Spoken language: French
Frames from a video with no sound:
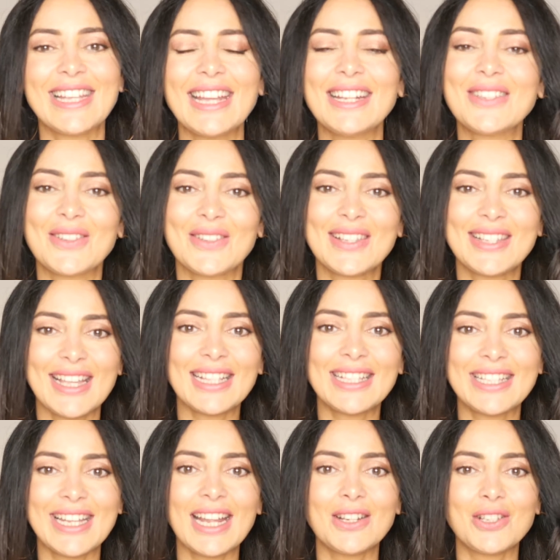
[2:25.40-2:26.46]
chaîne, sur
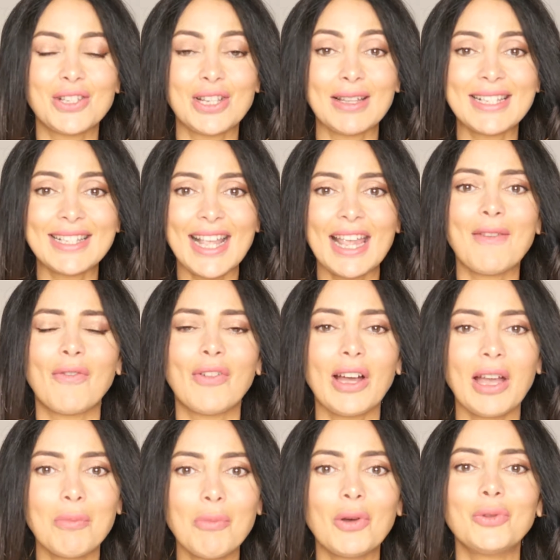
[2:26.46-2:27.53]
cette chaîne, j'essaye
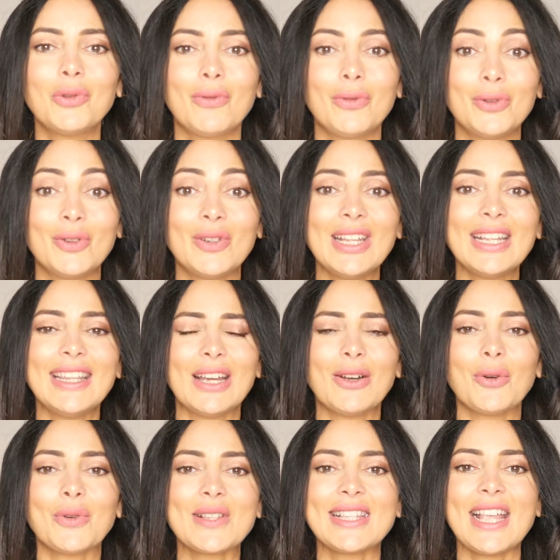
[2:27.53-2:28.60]
vraiment de vous donner des
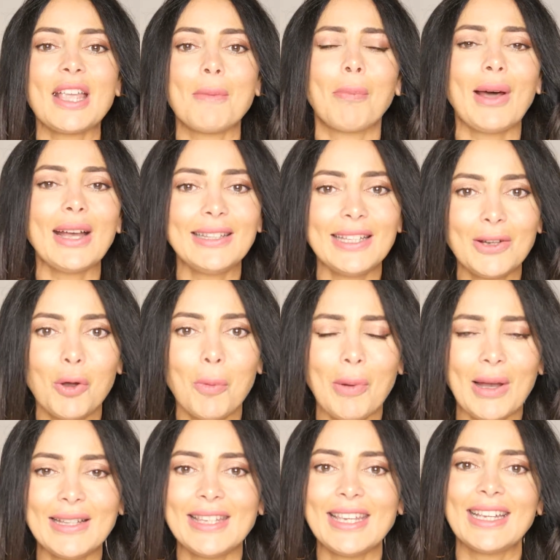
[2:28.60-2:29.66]
conseils
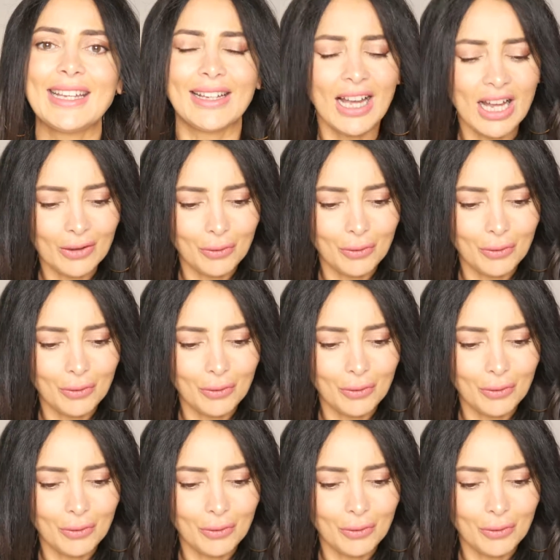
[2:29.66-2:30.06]
pratico-pratiques